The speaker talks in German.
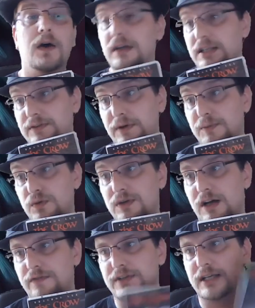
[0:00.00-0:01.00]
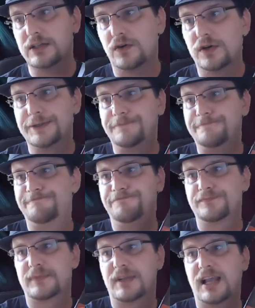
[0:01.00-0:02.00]
102 Minuten Laufzeit und
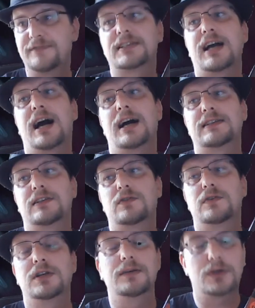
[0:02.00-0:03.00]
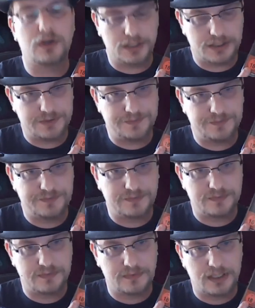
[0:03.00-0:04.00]
FSK 18. Und liebe Leute,
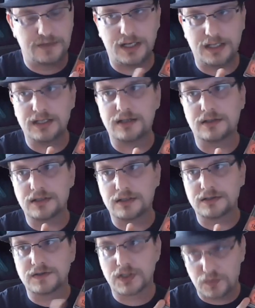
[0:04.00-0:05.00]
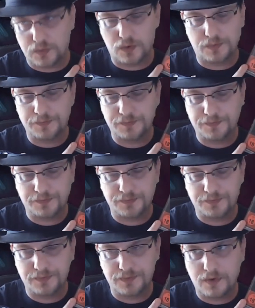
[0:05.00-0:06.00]
wenn ihr The Quo
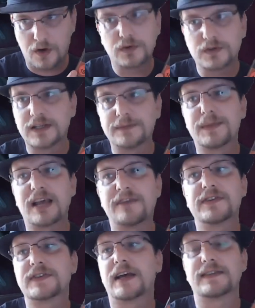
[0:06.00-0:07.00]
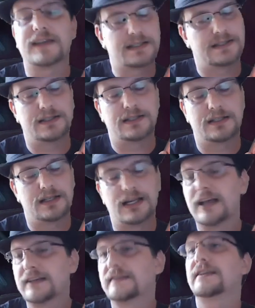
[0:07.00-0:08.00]
irgendwo seht mit FSK 16,
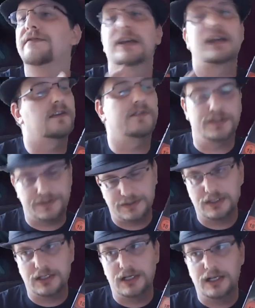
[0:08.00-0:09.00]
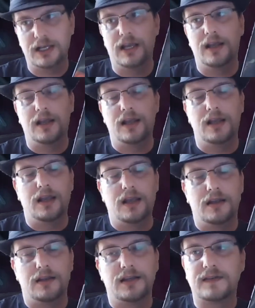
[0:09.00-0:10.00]
lasst die Finger davon.
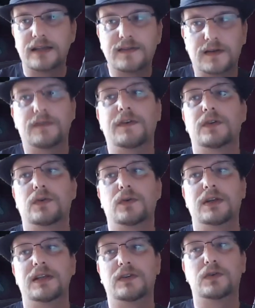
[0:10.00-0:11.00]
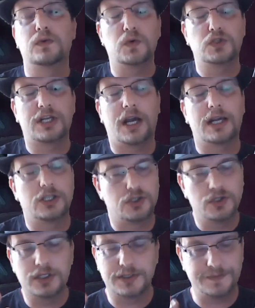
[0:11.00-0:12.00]
Die 16er Version ist so stark
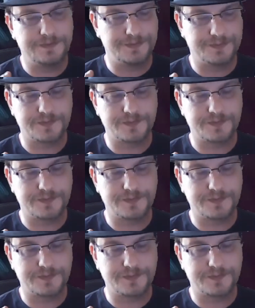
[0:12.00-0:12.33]
geschnitten,